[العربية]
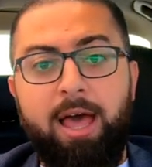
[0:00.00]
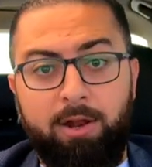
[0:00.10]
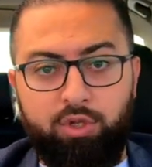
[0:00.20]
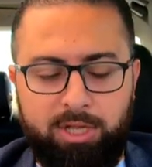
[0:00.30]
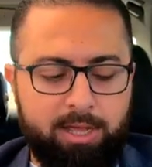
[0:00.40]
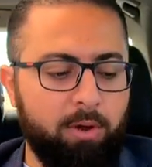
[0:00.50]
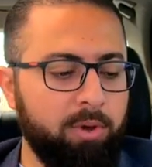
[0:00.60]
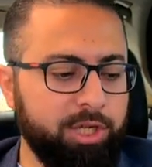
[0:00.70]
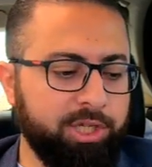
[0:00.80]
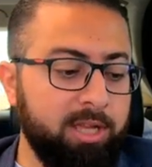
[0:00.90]
أهلا وسهلا
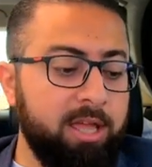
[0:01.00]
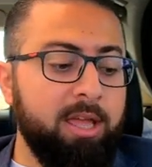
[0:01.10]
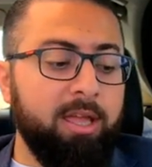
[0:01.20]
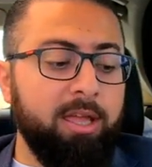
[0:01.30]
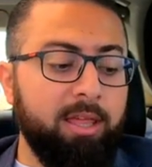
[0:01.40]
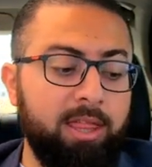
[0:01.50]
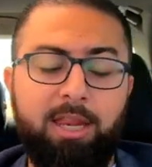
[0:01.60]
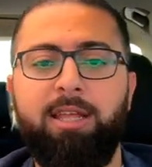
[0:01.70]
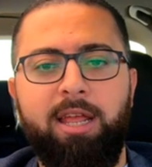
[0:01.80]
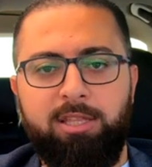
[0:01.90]
أول إشي
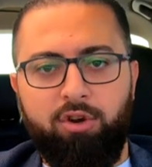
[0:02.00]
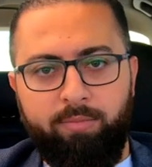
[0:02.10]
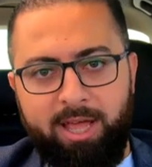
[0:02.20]
كثير جريت